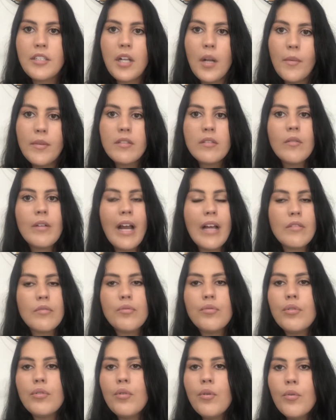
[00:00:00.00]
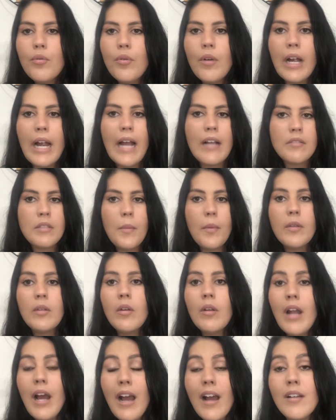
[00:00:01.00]
Geralmente são gatos de rua, gatos
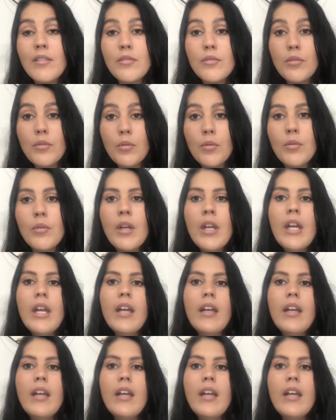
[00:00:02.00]
abandonados e tudo.